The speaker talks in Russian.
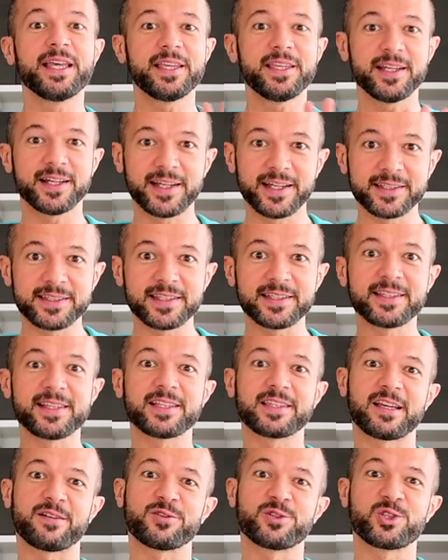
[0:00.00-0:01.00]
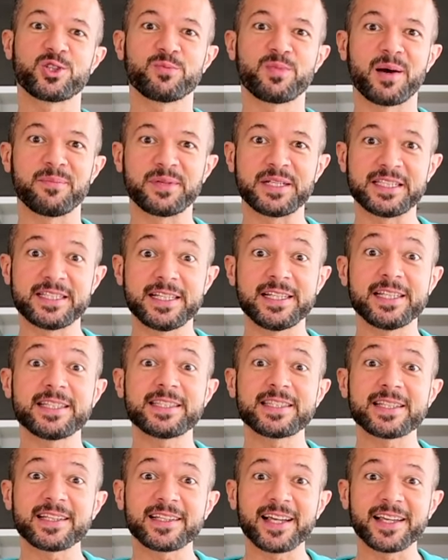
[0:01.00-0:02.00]
и это для того, чтобы
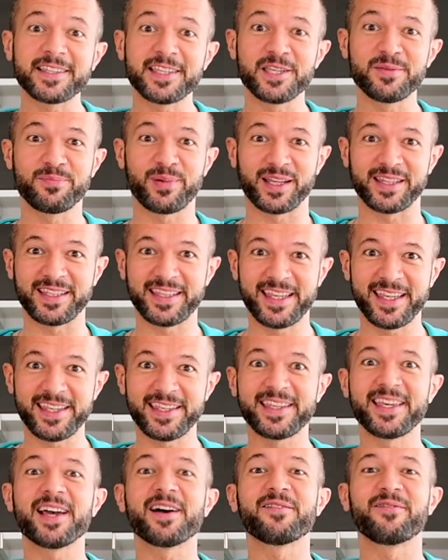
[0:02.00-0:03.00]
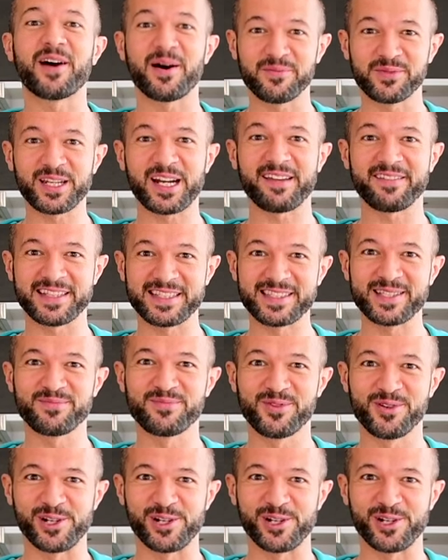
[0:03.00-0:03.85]
определиться, какие панкейки вам нравятся